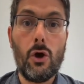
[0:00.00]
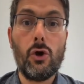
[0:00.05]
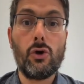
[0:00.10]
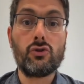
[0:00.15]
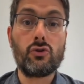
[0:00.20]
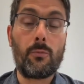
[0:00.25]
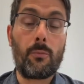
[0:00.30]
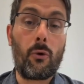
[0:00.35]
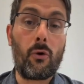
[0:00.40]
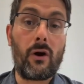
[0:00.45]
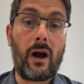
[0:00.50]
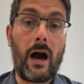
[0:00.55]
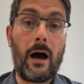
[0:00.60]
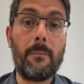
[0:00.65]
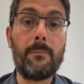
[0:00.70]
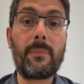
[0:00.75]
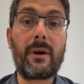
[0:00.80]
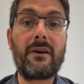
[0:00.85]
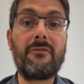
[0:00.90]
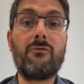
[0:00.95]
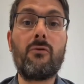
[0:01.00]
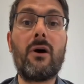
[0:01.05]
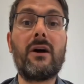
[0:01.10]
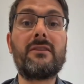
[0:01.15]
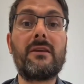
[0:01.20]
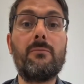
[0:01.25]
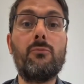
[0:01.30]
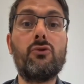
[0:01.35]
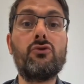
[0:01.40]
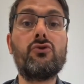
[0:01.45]
Ce programme prévoit
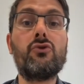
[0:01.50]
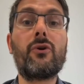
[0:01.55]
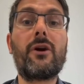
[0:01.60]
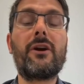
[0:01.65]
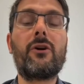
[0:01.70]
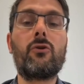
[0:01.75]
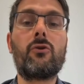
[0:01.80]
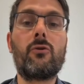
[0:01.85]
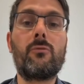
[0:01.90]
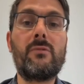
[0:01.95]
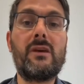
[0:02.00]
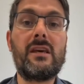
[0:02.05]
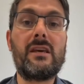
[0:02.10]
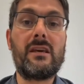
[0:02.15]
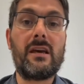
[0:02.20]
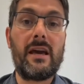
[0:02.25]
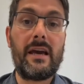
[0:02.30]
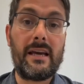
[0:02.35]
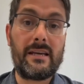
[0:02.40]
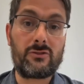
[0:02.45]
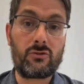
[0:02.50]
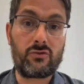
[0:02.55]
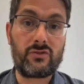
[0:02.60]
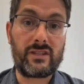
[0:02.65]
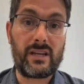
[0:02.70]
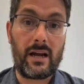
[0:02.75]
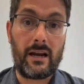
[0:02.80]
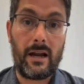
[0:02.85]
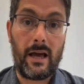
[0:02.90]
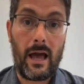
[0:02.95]
des mesures économiques et
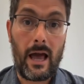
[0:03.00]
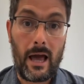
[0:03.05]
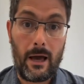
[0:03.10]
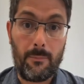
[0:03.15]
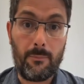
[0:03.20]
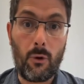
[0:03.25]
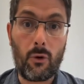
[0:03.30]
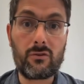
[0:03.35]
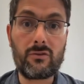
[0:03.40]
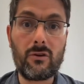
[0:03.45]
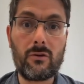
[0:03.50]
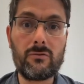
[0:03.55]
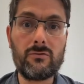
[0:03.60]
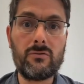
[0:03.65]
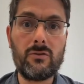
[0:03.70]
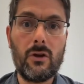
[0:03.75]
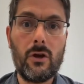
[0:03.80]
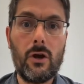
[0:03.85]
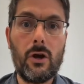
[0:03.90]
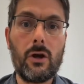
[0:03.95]
sociales importantes,